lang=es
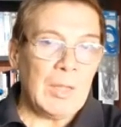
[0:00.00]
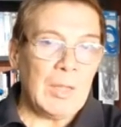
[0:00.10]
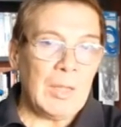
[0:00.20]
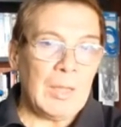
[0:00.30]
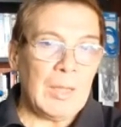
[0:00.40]

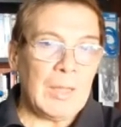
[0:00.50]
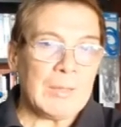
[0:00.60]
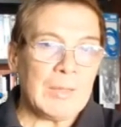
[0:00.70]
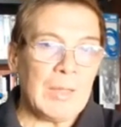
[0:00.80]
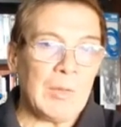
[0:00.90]
Eh,
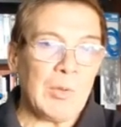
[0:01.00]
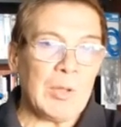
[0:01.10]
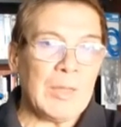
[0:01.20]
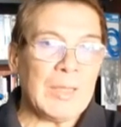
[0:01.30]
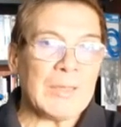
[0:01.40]
hace
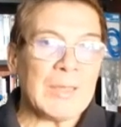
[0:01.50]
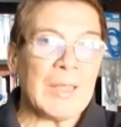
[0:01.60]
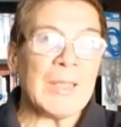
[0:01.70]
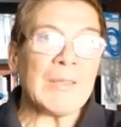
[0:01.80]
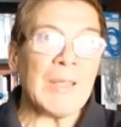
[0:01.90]
algunos días
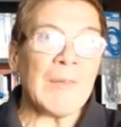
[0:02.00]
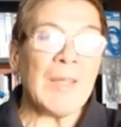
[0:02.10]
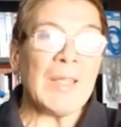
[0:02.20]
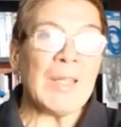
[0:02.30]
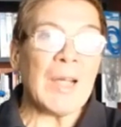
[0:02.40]
atrás se le
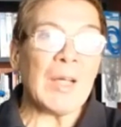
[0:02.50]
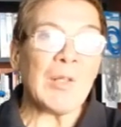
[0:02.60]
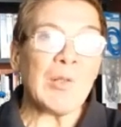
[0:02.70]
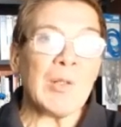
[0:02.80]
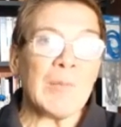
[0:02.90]
había
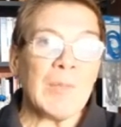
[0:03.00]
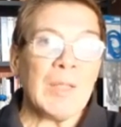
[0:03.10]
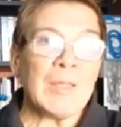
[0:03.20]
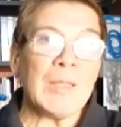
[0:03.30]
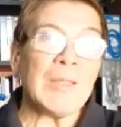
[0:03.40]
llegado
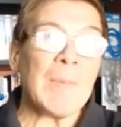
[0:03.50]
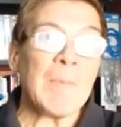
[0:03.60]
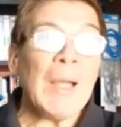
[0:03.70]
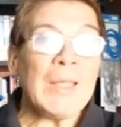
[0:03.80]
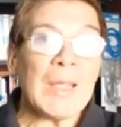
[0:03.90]
desde
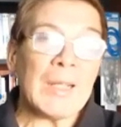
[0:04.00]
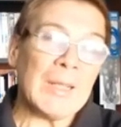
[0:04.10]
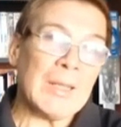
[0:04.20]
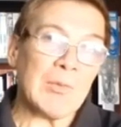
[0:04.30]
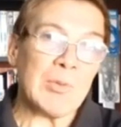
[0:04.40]
España
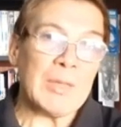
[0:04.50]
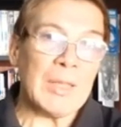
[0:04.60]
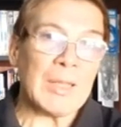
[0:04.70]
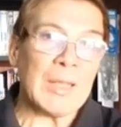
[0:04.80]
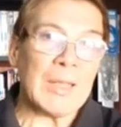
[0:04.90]
su
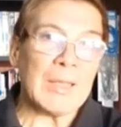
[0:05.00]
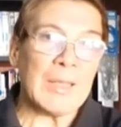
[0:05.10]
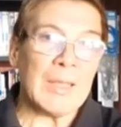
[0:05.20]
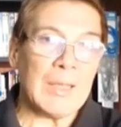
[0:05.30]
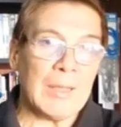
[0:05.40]
tierra
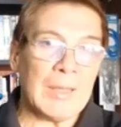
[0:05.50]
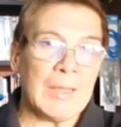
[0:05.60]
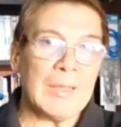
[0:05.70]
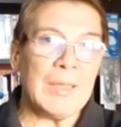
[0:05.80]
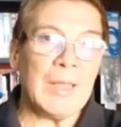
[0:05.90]
eh,
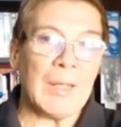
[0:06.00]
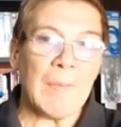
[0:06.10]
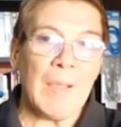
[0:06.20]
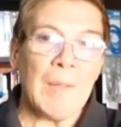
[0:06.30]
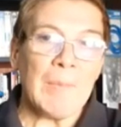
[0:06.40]
argentina,
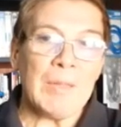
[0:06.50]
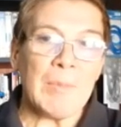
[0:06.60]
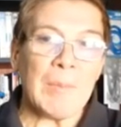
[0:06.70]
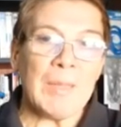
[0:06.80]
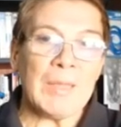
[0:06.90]

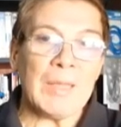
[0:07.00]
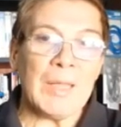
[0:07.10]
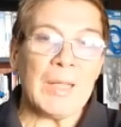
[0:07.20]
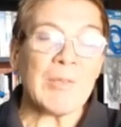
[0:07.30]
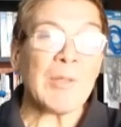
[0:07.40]
principalmente
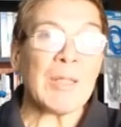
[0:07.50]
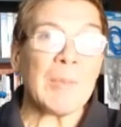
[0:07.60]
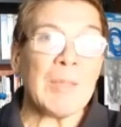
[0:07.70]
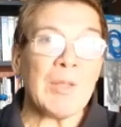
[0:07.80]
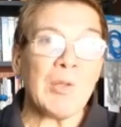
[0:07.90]
a la ciudad de
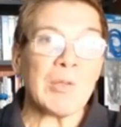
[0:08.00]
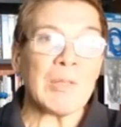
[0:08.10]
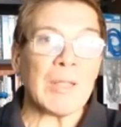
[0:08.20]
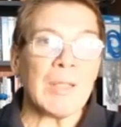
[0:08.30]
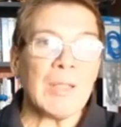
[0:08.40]

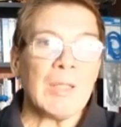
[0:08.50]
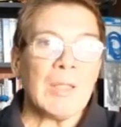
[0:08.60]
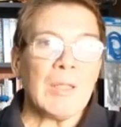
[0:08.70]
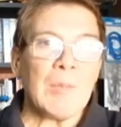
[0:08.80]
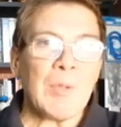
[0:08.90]
Mendoza
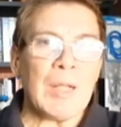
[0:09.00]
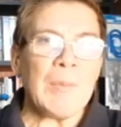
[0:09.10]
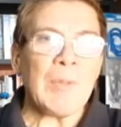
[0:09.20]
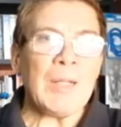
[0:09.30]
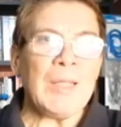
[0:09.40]
por ahí
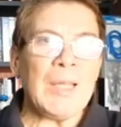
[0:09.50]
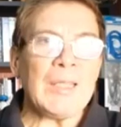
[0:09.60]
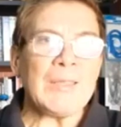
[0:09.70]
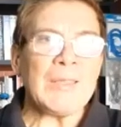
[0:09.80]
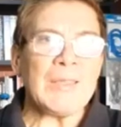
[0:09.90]
por el día
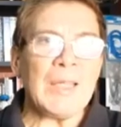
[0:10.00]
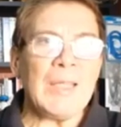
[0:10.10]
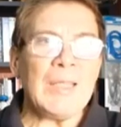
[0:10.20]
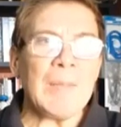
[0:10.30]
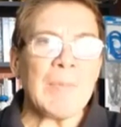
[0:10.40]

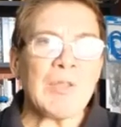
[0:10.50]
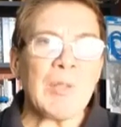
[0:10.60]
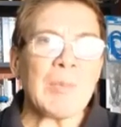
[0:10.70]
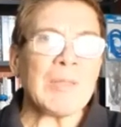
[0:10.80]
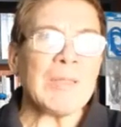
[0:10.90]
16 ya empezó
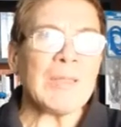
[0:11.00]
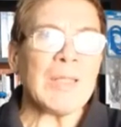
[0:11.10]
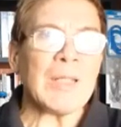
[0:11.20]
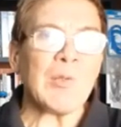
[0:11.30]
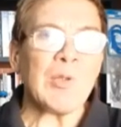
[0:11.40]
a
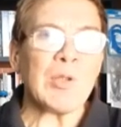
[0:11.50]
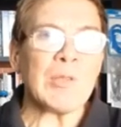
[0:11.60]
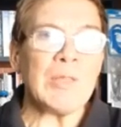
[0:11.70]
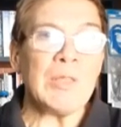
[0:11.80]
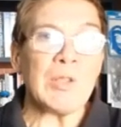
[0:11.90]
presentar algunos
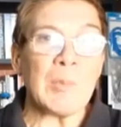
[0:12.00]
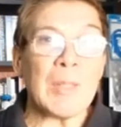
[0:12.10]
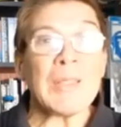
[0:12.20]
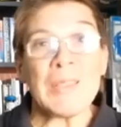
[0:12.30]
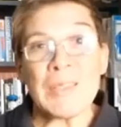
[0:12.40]

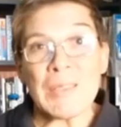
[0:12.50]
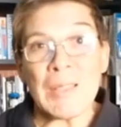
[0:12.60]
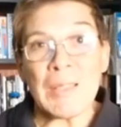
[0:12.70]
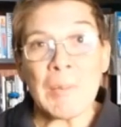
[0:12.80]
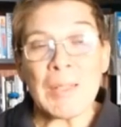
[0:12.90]
síntomas,
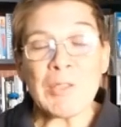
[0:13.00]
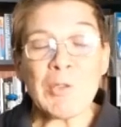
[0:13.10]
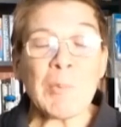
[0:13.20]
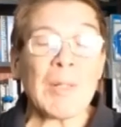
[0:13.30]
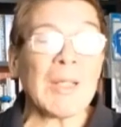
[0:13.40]
16 de marzo,
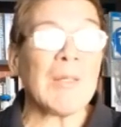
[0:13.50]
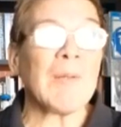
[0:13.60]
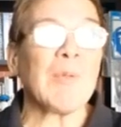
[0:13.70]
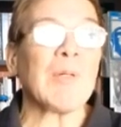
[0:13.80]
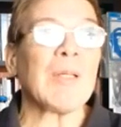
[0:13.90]
para que vamos